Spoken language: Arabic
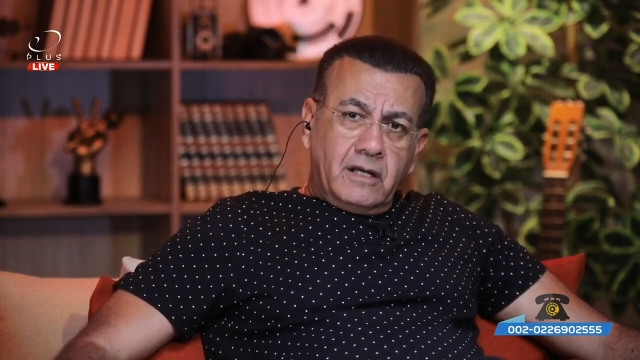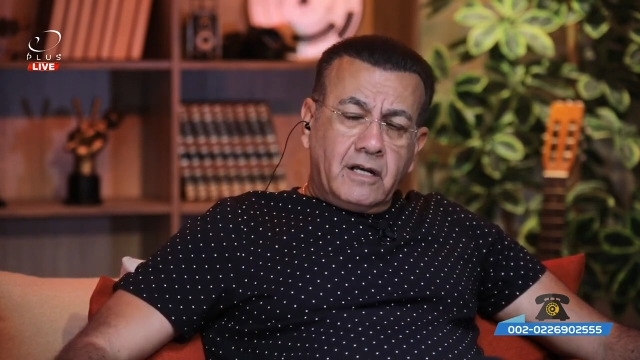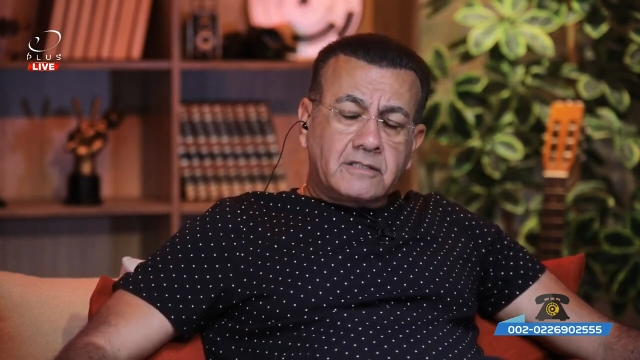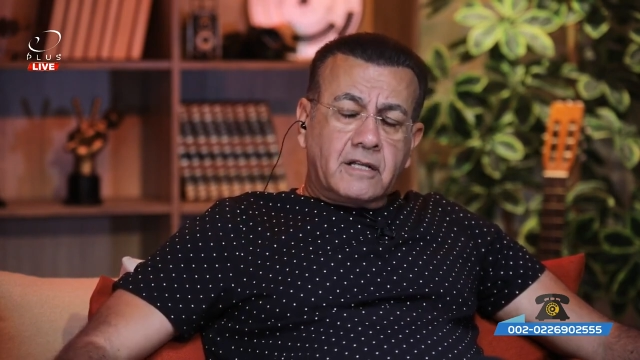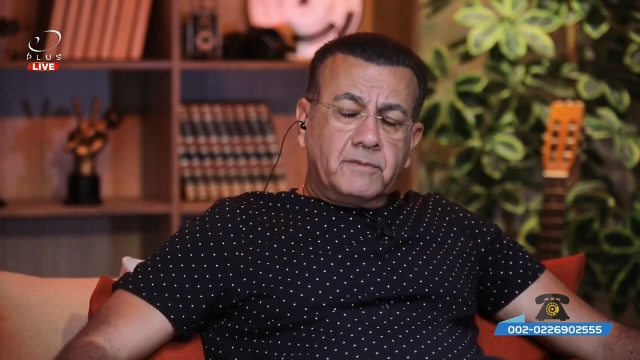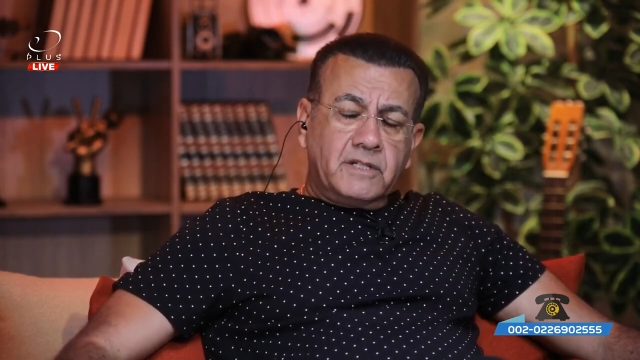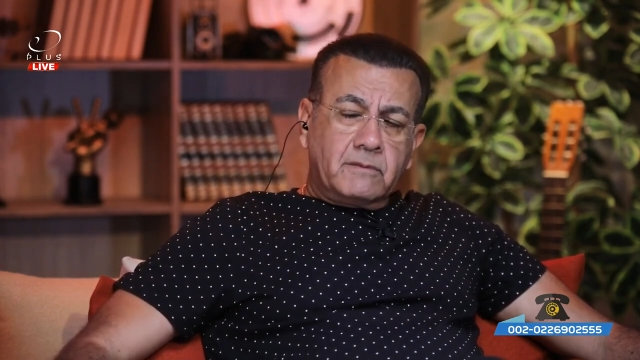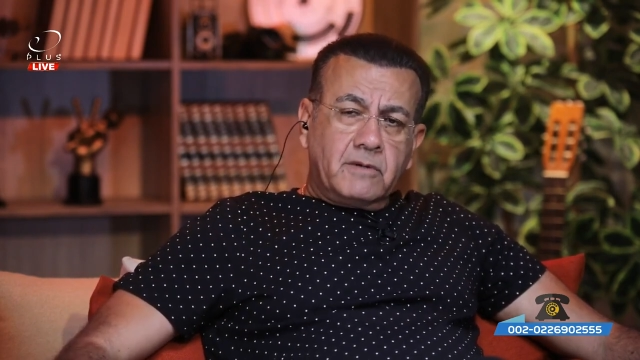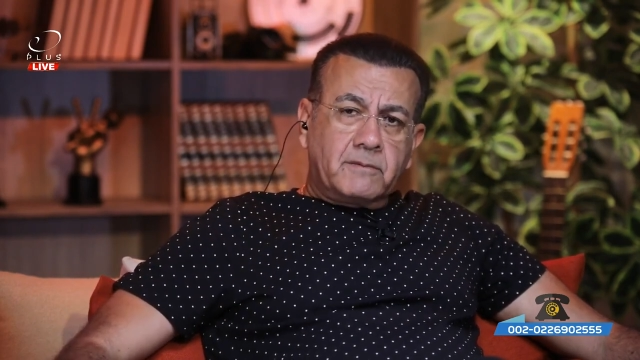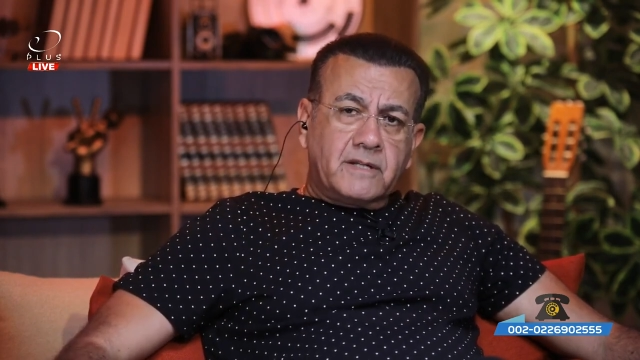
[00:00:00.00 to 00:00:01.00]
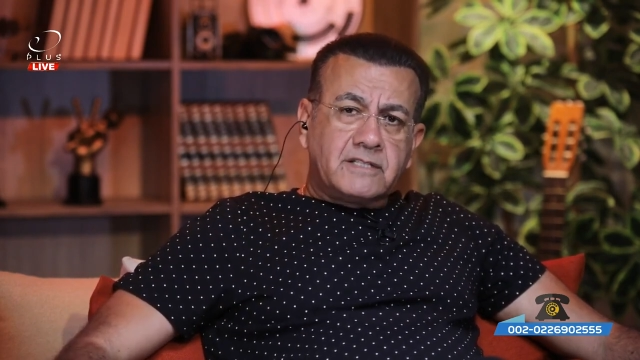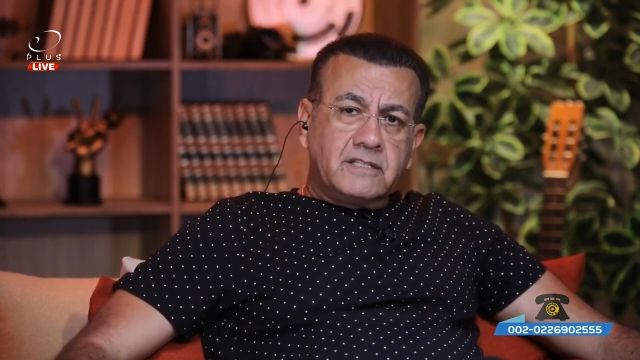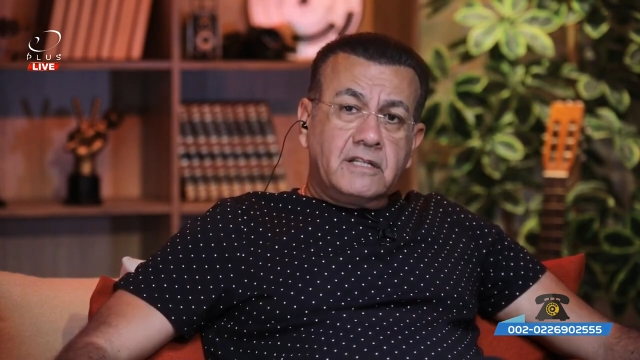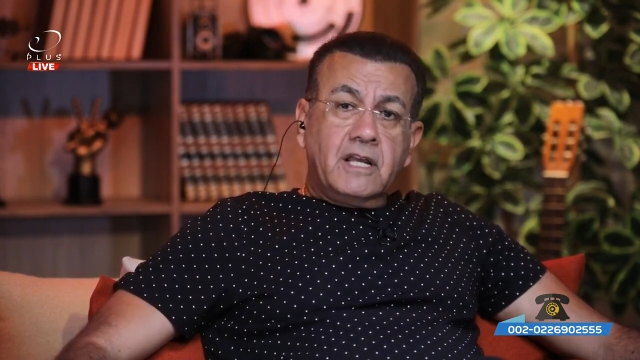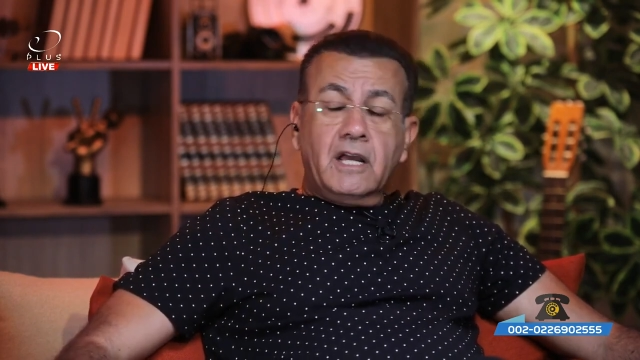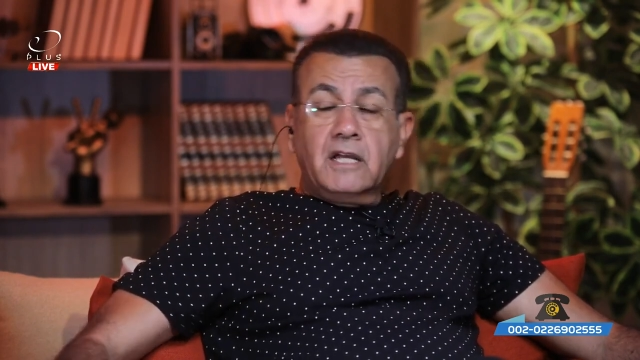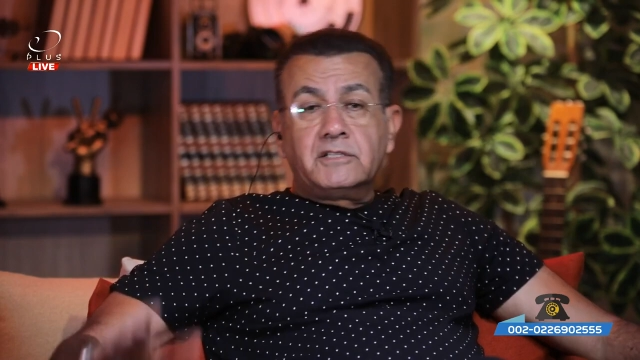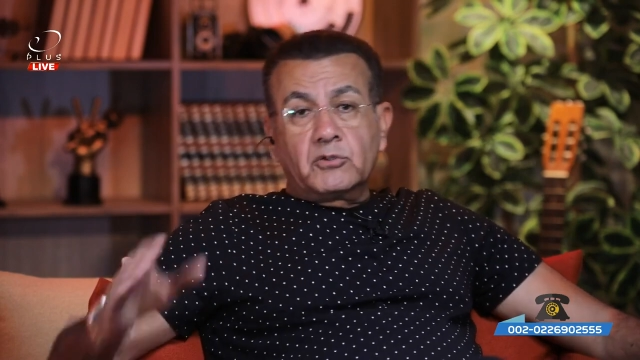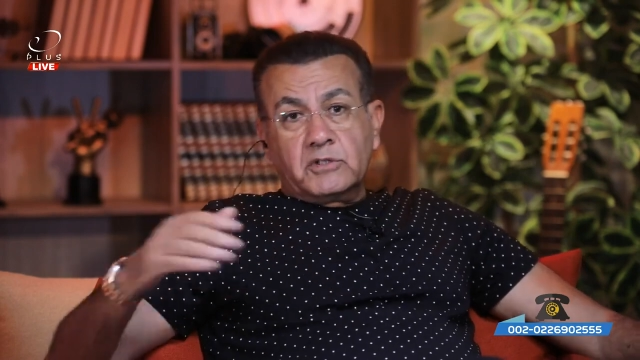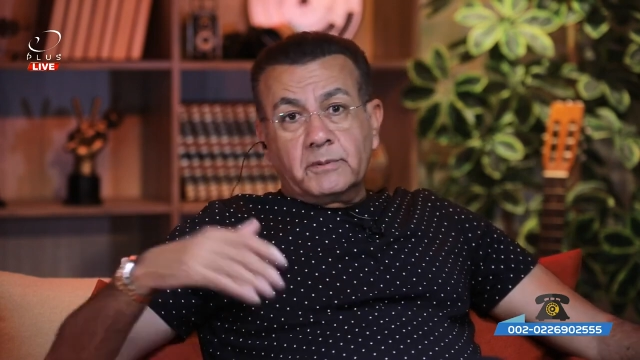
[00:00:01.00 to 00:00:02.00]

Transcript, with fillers: اصغر منك باربع سنين انت كنت آه.